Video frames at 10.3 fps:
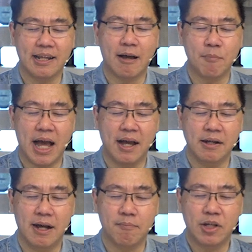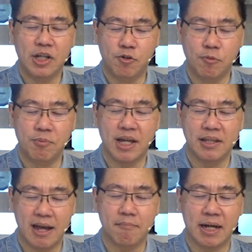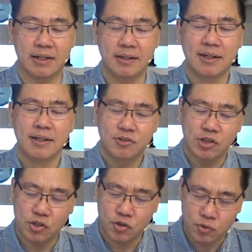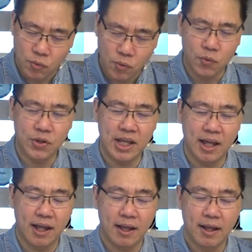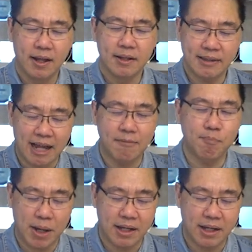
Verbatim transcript: kami anggap hidupnya nyaman, sesungguhnya tanpa